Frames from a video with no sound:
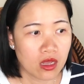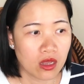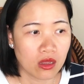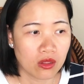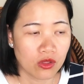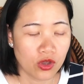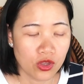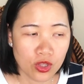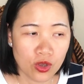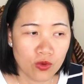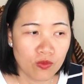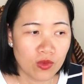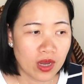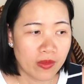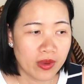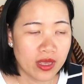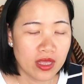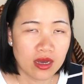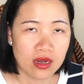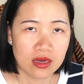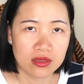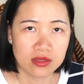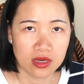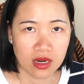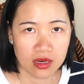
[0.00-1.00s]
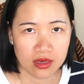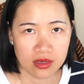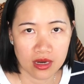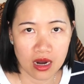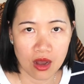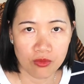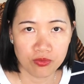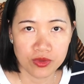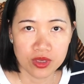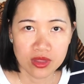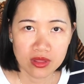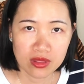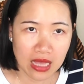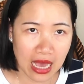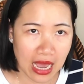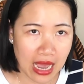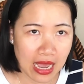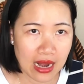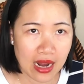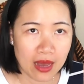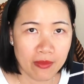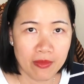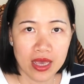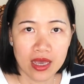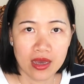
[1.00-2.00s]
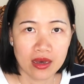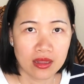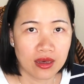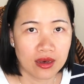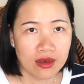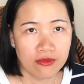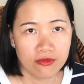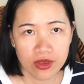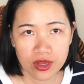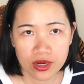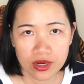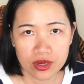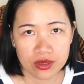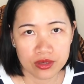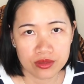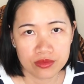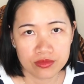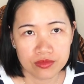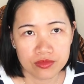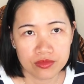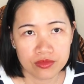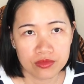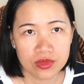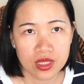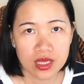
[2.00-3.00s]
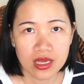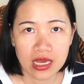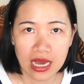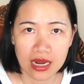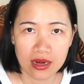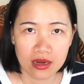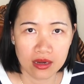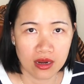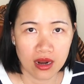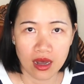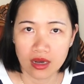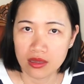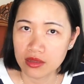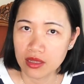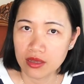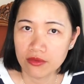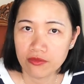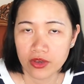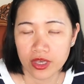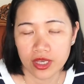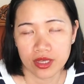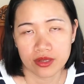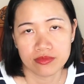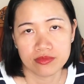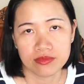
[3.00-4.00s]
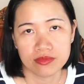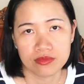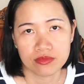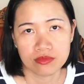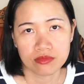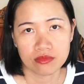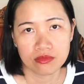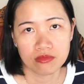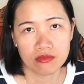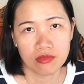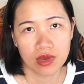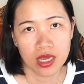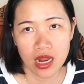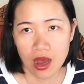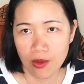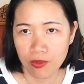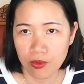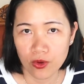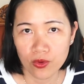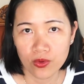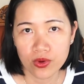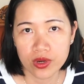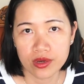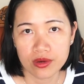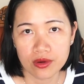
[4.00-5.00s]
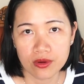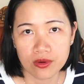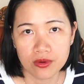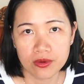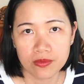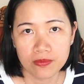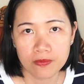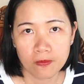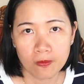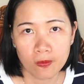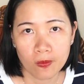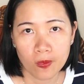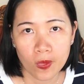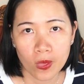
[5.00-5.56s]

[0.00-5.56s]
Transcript: nói chung là bây giờ trân đọc chính tả là bé có thể viết được tiếng Anh lẫn tiếng Việt bé đọc luôn được luôn